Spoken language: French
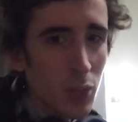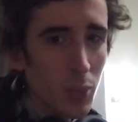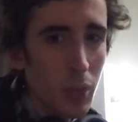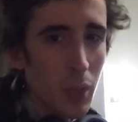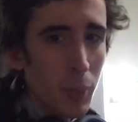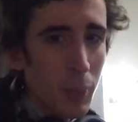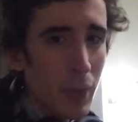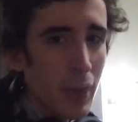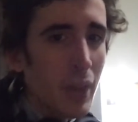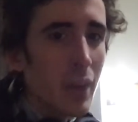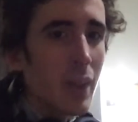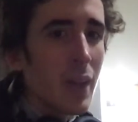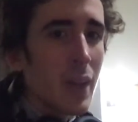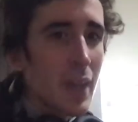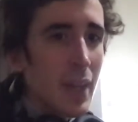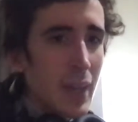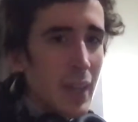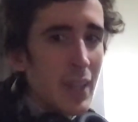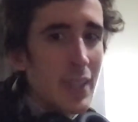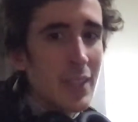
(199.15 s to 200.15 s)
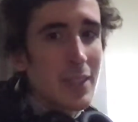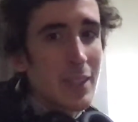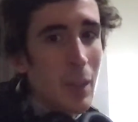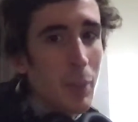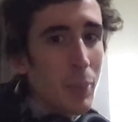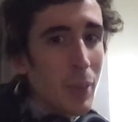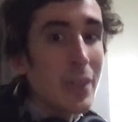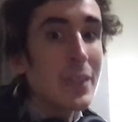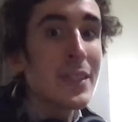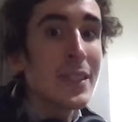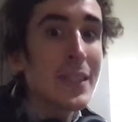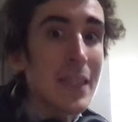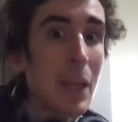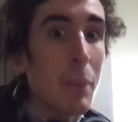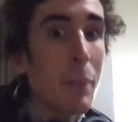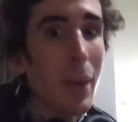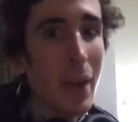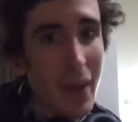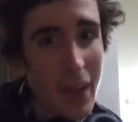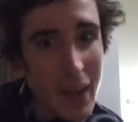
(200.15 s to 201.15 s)
on appelle, et il s'appelait
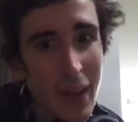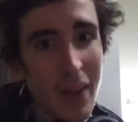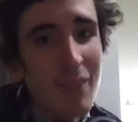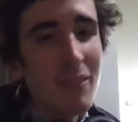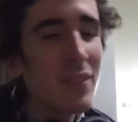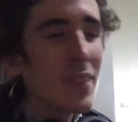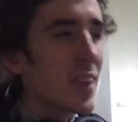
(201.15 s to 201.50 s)
Shabaka.